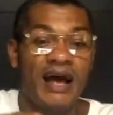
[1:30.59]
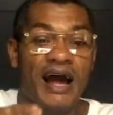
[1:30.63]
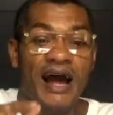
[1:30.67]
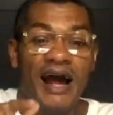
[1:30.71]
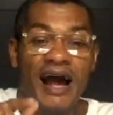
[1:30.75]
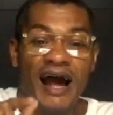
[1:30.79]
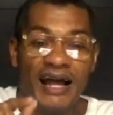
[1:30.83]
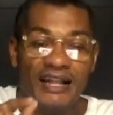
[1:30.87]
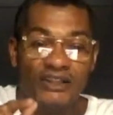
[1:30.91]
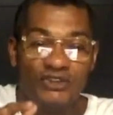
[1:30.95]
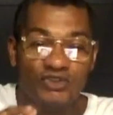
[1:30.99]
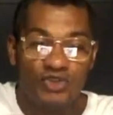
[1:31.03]

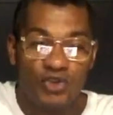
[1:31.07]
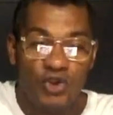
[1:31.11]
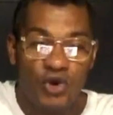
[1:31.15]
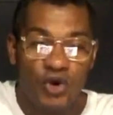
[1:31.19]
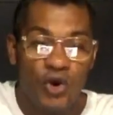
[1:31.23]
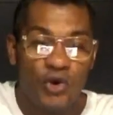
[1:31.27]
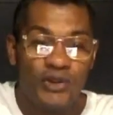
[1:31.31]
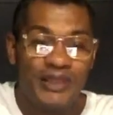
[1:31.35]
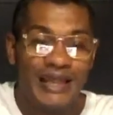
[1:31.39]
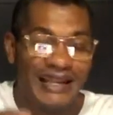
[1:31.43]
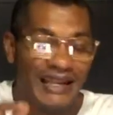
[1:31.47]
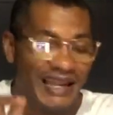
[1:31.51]
a
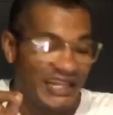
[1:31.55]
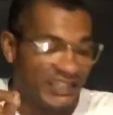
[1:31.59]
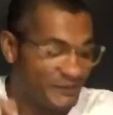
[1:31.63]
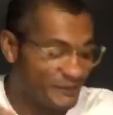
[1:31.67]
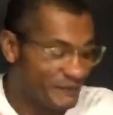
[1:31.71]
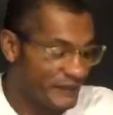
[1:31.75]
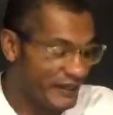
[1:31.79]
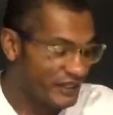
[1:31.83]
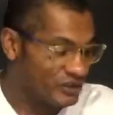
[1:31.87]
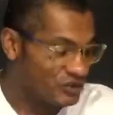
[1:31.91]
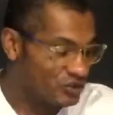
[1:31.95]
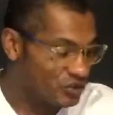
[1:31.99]
todas las
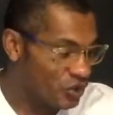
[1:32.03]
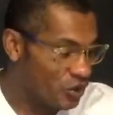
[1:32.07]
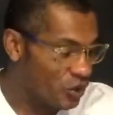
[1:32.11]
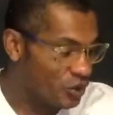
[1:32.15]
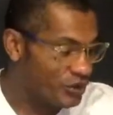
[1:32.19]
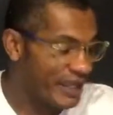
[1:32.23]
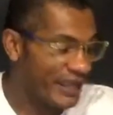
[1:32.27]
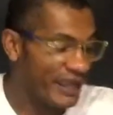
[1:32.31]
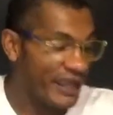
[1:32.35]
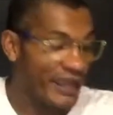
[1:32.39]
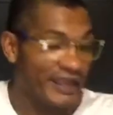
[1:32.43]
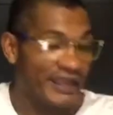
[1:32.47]

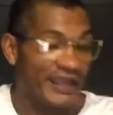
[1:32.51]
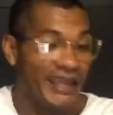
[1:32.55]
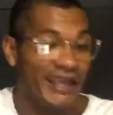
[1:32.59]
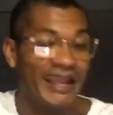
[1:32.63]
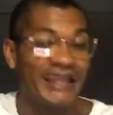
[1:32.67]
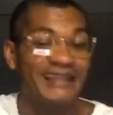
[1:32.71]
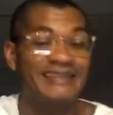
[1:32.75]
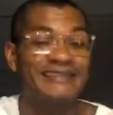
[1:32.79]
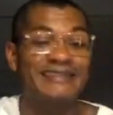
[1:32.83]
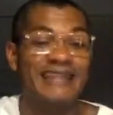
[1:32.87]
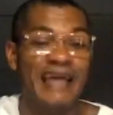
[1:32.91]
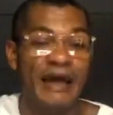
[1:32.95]
personas que
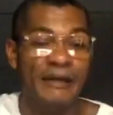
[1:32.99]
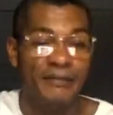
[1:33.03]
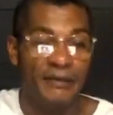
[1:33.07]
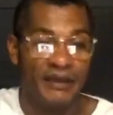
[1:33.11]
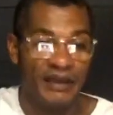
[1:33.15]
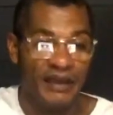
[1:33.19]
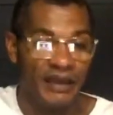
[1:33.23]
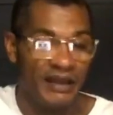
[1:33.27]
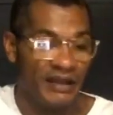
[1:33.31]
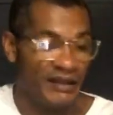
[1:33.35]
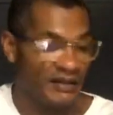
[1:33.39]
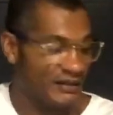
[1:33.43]
quieren
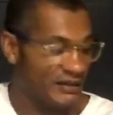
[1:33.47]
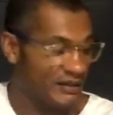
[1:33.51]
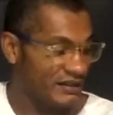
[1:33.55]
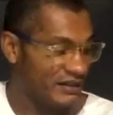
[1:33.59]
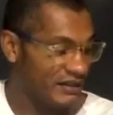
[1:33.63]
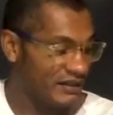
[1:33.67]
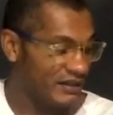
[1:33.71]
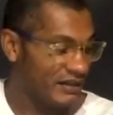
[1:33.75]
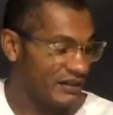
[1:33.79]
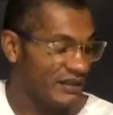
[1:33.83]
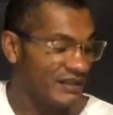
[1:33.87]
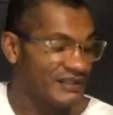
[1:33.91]
saber
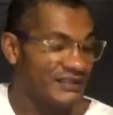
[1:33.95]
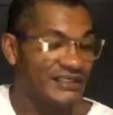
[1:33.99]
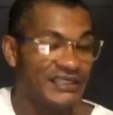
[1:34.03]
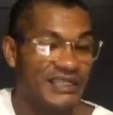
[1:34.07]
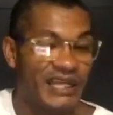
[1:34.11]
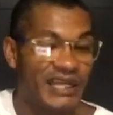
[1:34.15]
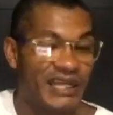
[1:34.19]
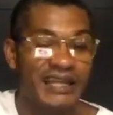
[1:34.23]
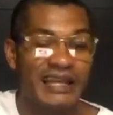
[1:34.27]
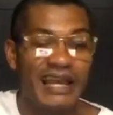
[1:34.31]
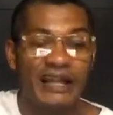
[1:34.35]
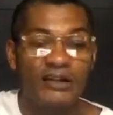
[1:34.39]
si
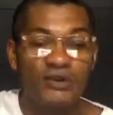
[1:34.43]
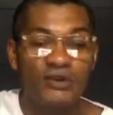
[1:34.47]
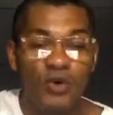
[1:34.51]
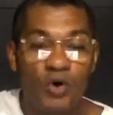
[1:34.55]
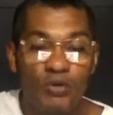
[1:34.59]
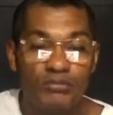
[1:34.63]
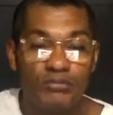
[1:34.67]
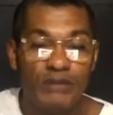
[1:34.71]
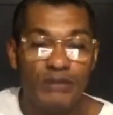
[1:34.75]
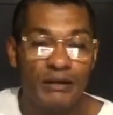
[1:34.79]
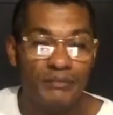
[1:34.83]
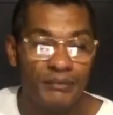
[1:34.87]
en
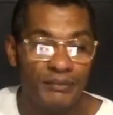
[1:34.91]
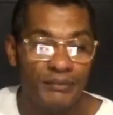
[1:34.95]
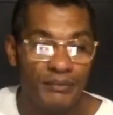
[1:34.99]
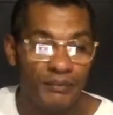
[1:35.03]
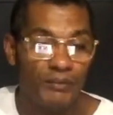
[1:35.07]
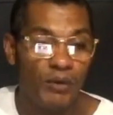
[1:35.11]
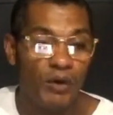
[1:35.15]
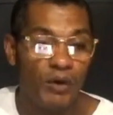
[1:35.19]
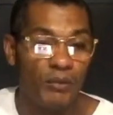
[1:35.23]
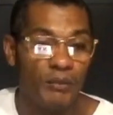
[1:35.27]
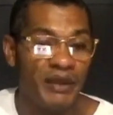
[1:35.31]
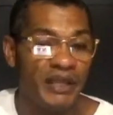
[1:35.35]
algún
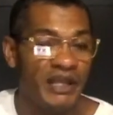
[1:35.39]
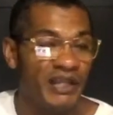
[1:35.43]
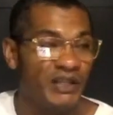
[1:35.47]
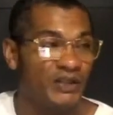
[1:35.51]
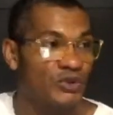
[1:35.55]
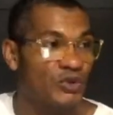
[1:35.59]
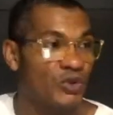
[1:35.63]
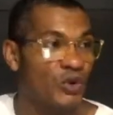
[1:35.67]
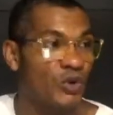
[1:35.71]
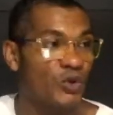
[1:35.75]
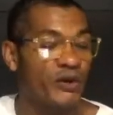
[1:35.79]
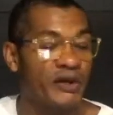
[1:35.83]

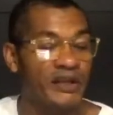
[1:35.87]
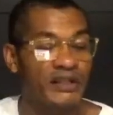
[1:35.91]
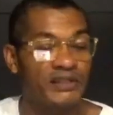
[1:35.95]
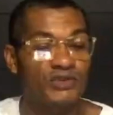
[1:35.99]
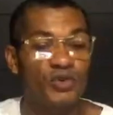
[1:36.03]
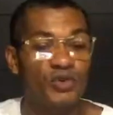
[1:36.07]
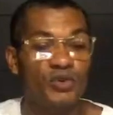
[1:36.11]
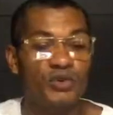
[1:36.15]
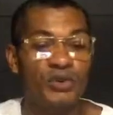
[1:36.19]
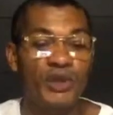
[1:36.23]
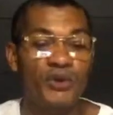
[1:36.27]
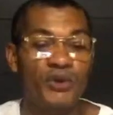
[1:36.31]
momento
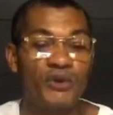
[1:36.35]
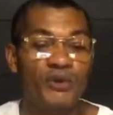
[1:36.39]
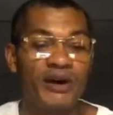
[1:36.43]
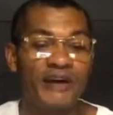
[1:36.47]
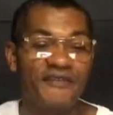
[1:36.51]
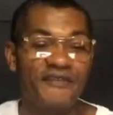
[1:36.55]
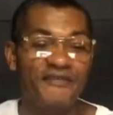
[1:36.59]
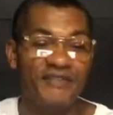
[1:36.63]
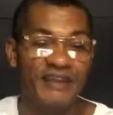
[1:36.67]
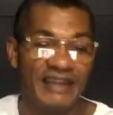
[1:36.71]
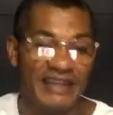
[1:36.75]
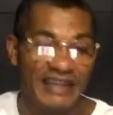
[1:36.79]
estuvieron
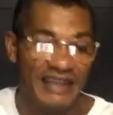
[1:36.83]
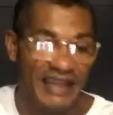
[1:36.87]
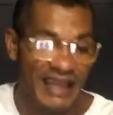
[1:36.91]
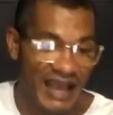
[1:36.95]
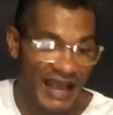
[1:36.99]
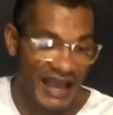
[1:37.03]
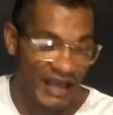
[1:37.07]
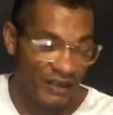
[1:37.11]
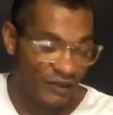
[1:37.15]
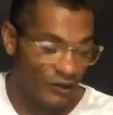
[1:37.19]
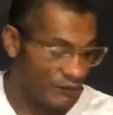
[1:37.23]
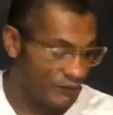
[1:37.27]

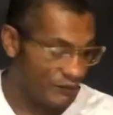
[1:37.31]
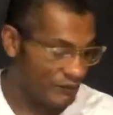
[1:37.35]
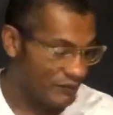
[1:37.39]
afiliados